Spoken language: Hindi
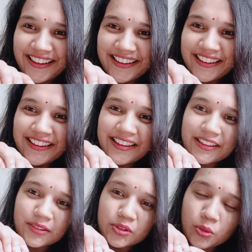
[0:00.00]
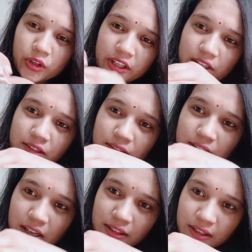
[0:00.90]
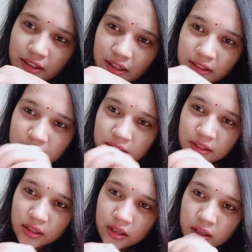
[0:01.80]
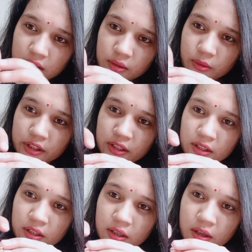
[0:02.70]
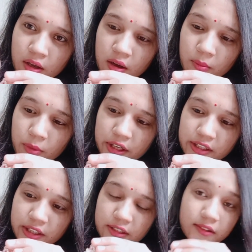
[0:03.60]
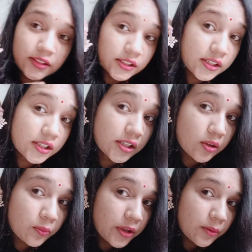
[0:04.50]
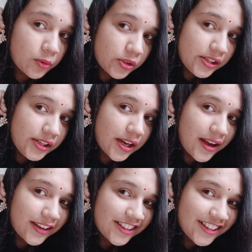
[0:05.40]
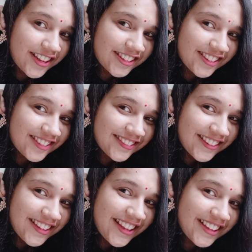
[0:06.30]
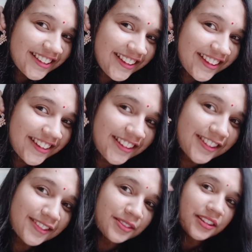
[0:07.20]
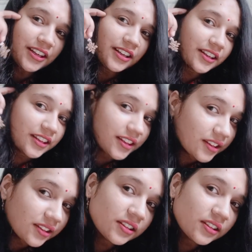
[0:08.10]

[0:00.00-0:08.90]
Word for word: है तो छोटे इयर ना देकर इन्होंने बड़ी इयर रिंग्स ये देखो मैं आपको लगा के दिखाती हूँ ये देखिए कितने सुंदर लग रहे हैं